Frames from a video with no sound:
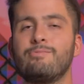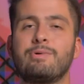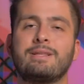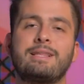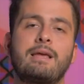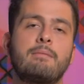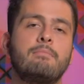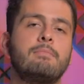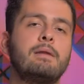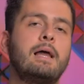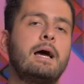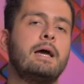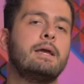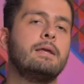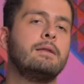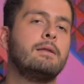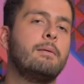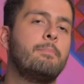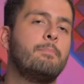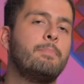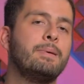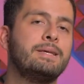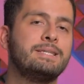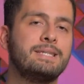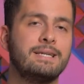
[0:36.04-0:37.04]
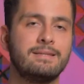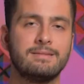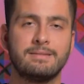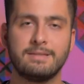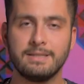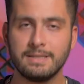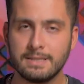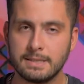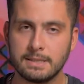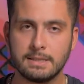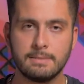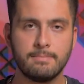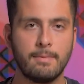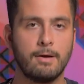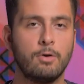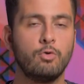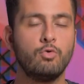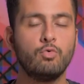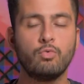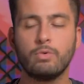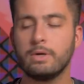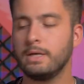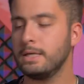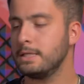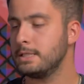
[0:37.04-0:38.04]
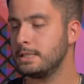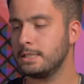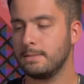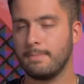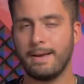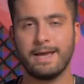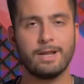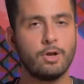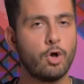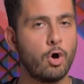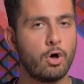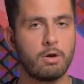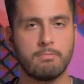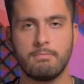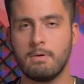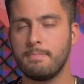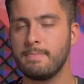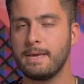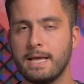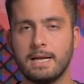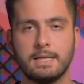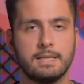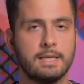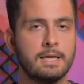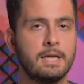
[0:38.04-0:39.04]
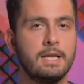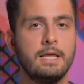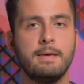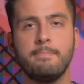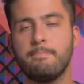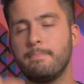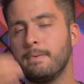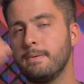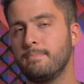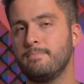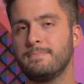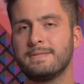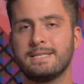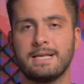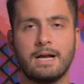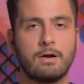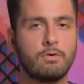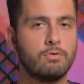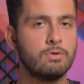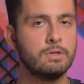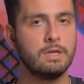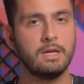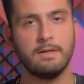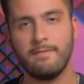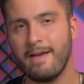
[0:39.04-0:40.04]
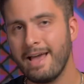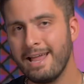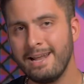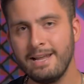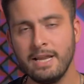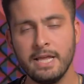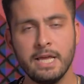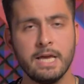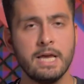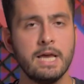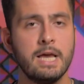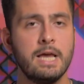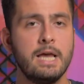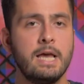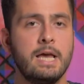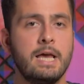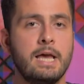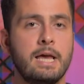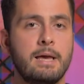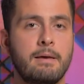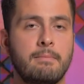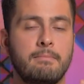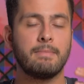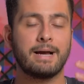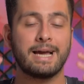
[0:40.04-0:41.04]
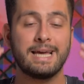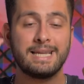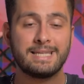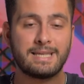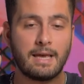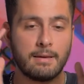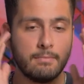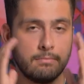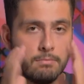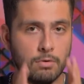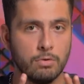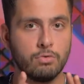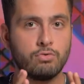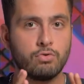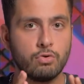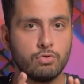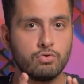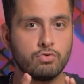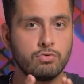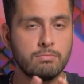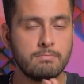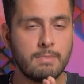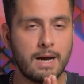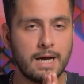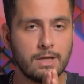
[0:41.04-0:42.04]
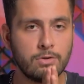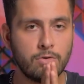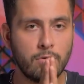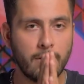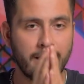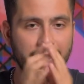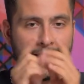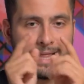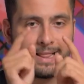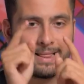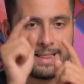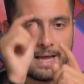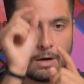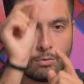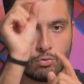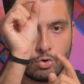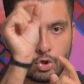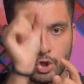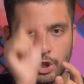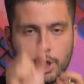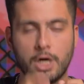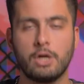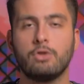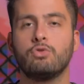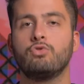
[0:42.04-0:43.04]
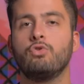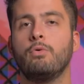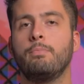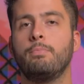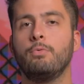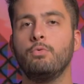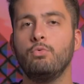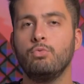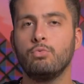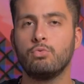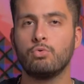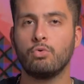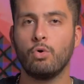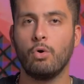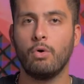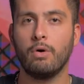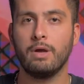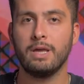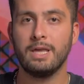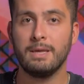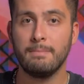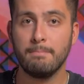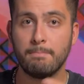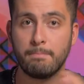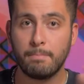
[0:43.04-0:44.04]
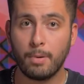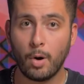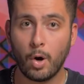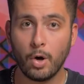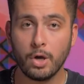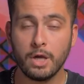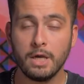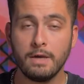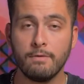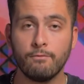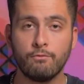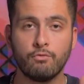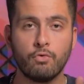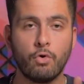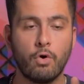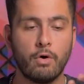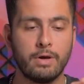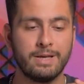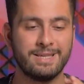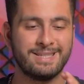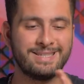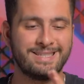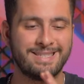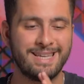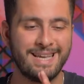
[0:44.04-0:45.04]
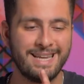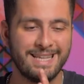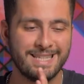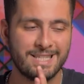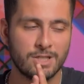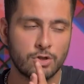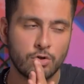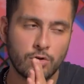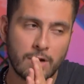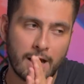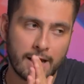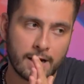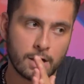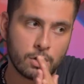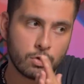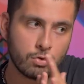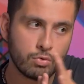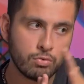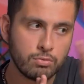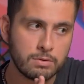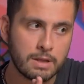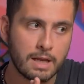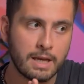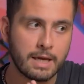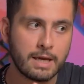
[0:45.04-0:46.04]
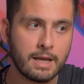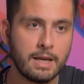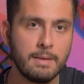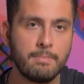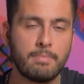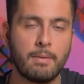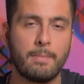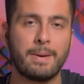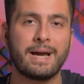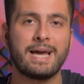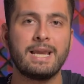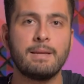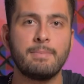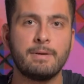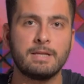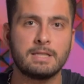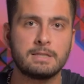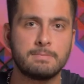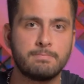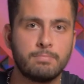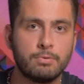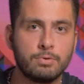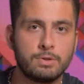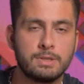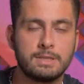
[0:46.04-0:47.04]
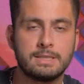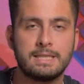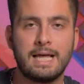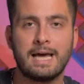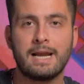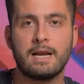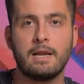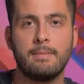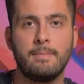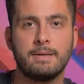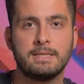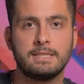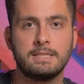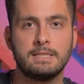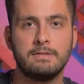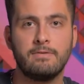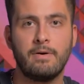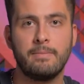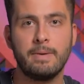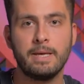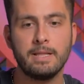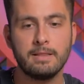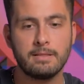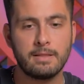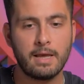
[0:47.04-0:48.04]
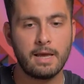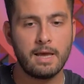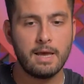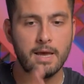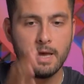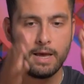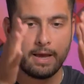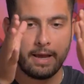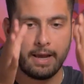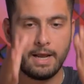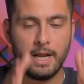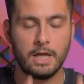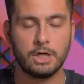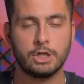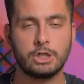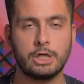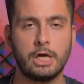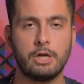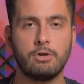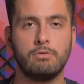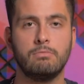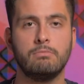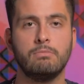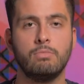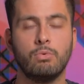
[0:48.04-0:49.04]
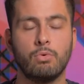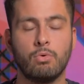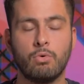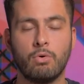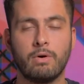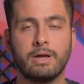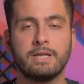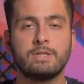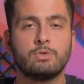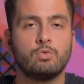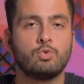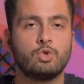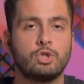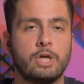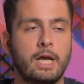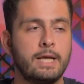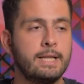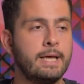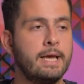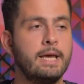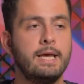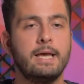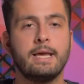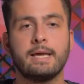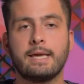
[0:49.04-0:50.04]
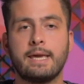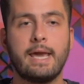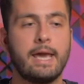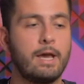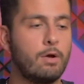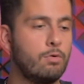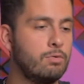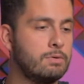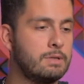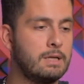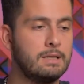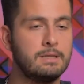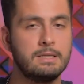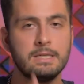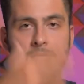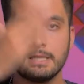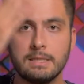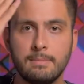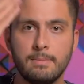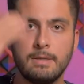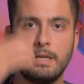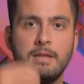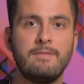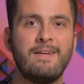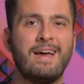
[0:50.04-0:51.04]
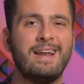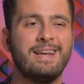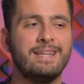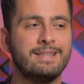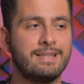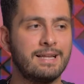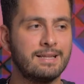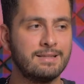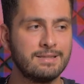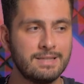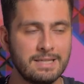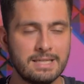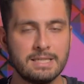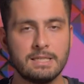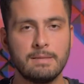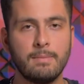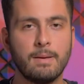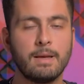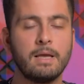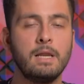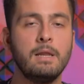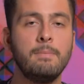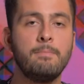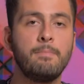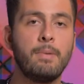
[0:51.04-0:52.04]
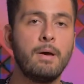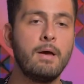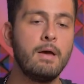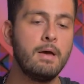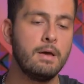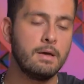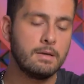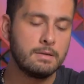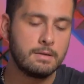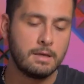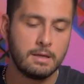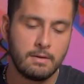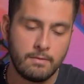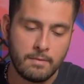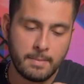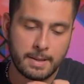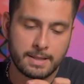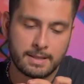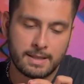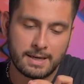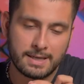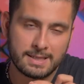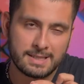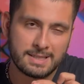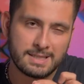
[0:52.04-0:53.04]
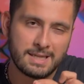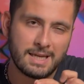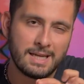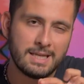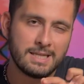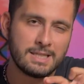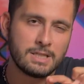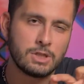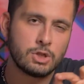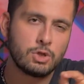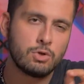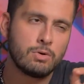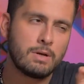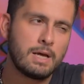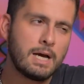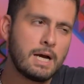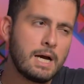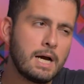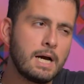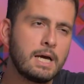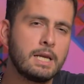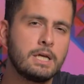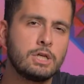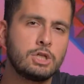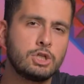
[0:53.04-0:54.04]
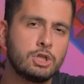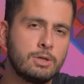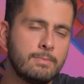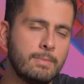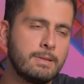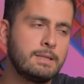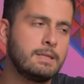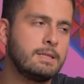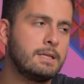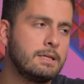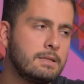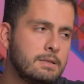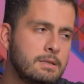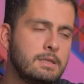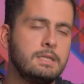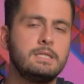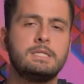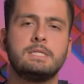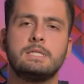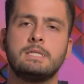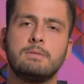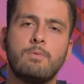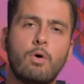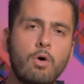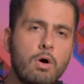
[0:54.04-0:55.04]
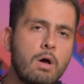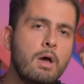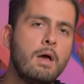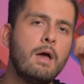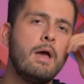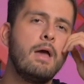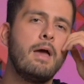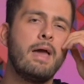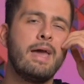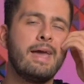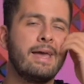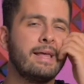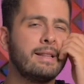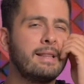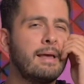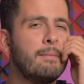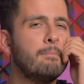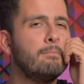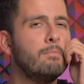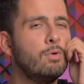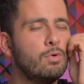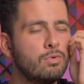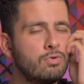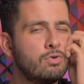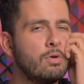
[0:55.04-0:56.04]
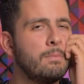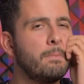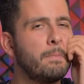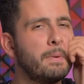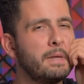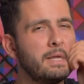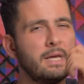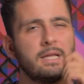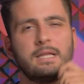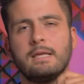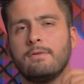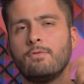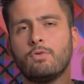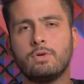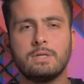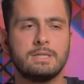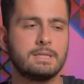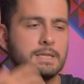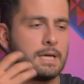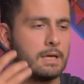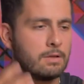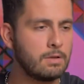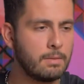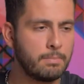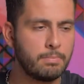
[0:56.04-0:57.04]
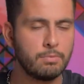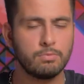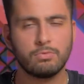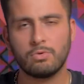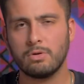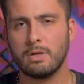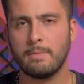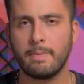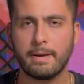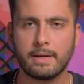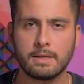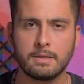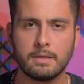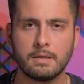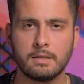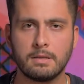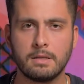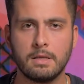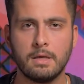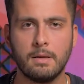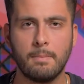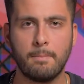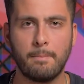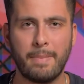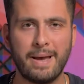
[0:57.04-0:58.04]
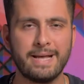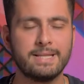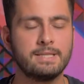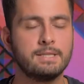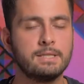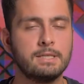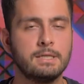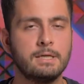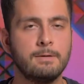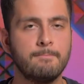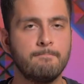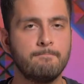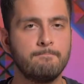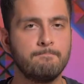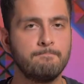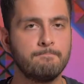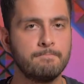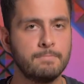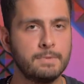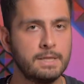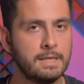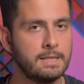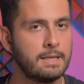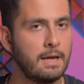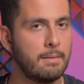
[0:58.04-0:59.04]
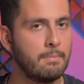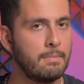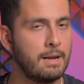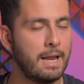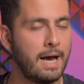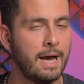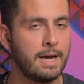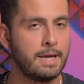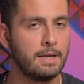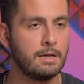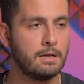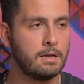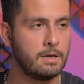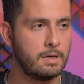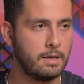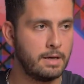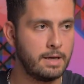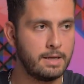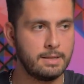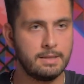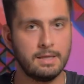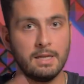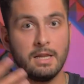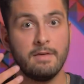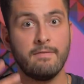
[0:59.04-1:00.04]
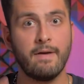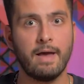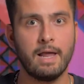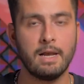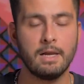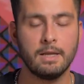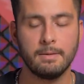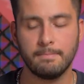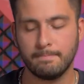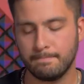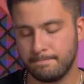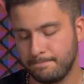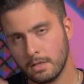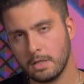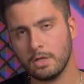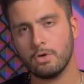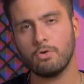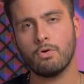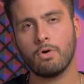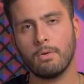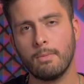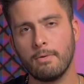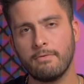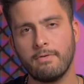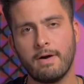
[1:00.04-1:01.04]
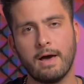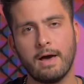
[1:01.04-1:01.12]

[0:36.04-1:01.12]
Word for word: hai una timeline pesantissima, lunghissima, enorme, piena di clip, un sacco di livelli, magari sei molto zoomato e da un certo punto in poi vuoi selezionare tutte le clip magari per spostarle massivamente e lasciare un buco. Che succede? Che con tantissimi livelli, tantissime clip ti devi mettere a selezionare, ci metti tantissimo ed è molto impegnativo rischiando appunto di perderti pezzi di timeline e di livelli. Ti dico come